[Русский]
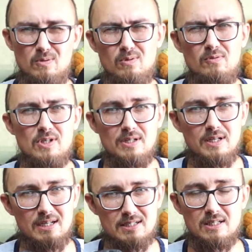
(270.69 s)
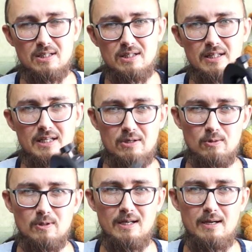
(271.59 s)
Ну, не всегда, кстати, это я так
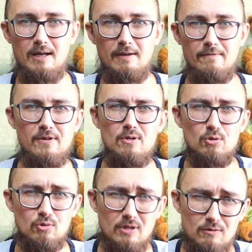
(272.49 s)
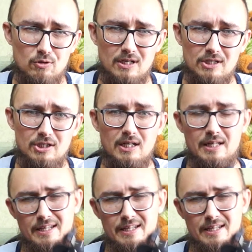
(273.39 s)
для видео сюда все сложила.